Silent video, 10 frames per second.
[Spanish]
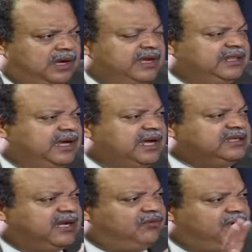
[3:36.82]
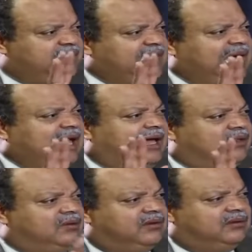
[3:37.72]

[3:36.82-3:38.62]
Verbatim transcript: Hay gente que dice que, fue regalado.